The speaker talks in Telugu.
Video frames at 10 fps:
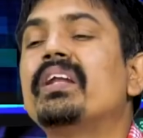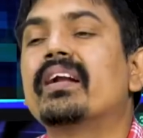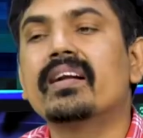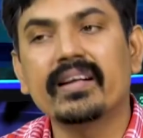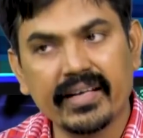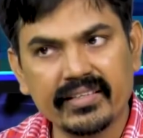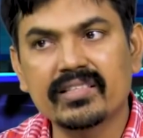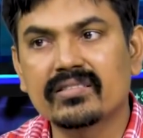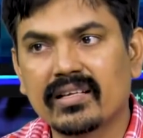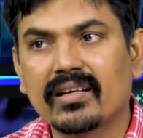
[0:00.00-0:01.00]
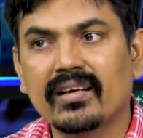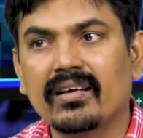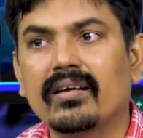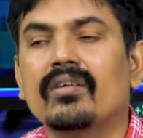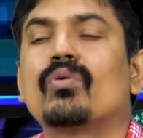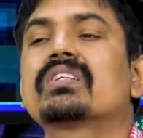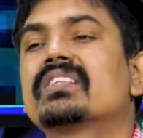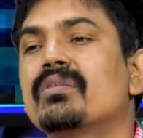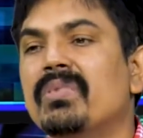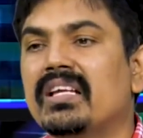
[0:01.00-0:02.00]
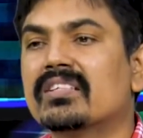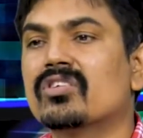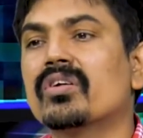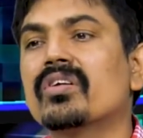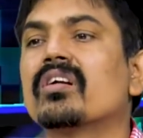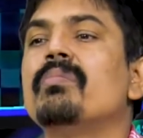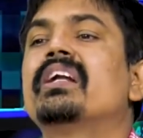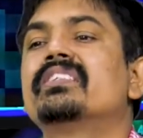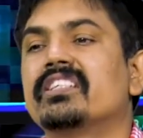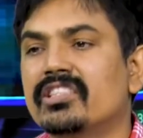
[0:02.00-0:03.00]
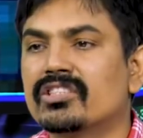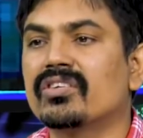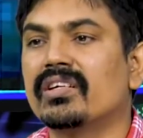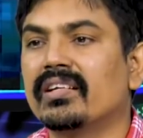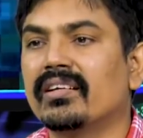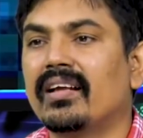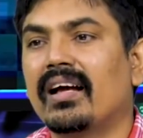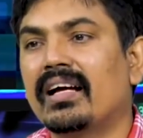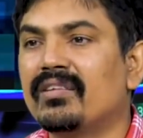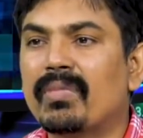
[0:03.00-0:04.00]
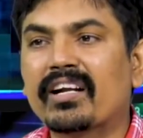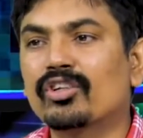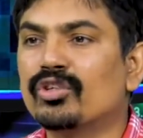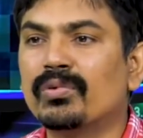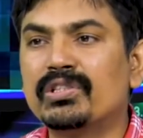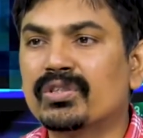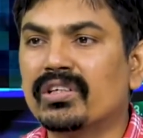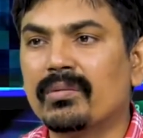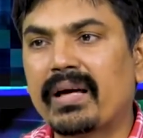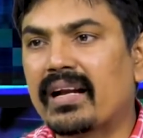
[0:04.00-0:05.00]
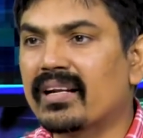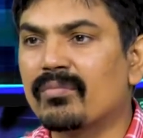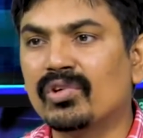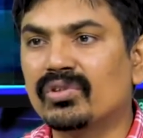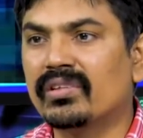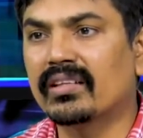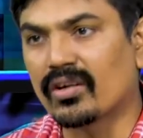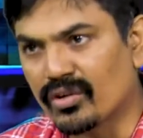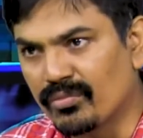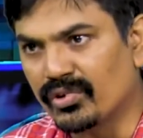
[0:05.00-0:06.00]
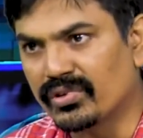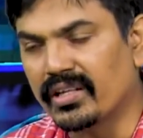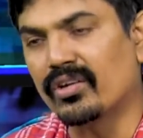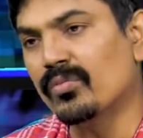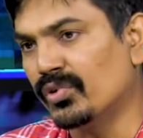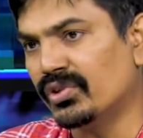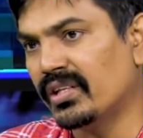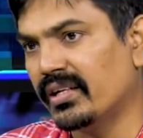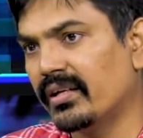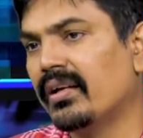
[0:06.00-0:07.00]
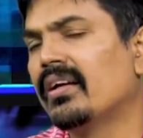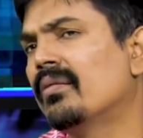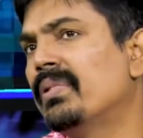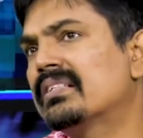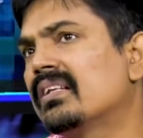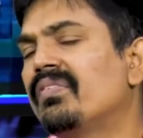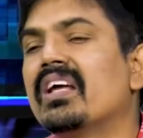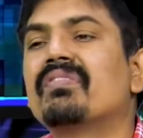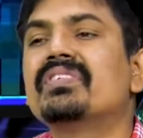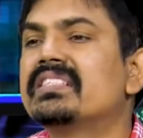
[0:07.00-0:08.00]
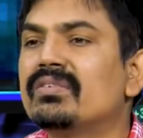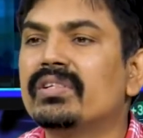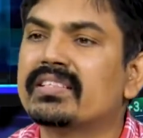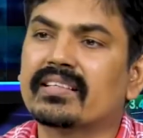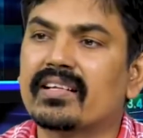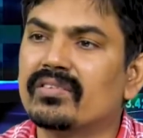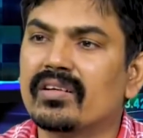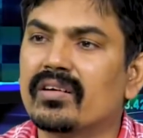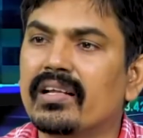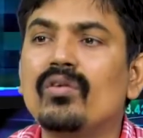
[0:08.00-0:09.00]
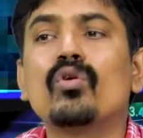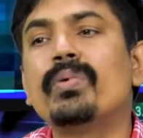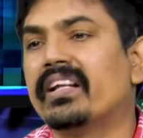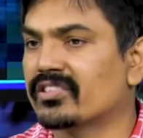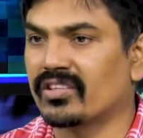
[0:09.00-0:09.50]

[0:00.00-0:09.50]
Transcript: మీరు ఏంటంటే ట్రేడింగ్ చేస్తున్నారా ఒకసారి మీ స్టాక్ యొక్క బీటా చెక్ చేసుకోండి hmm. అది మార్కెట్ తో పోల్చుకుంటే ప్యాలల్ గా మోతుందా తక్కువ మోతుంది ఎక్కువ మోతుందని అవుతుందని ఇప్పుడు ఎఫ్ఎంజీసీ ఉన్న సెక్టర్ ఉంది అనుకోండి లో బీటా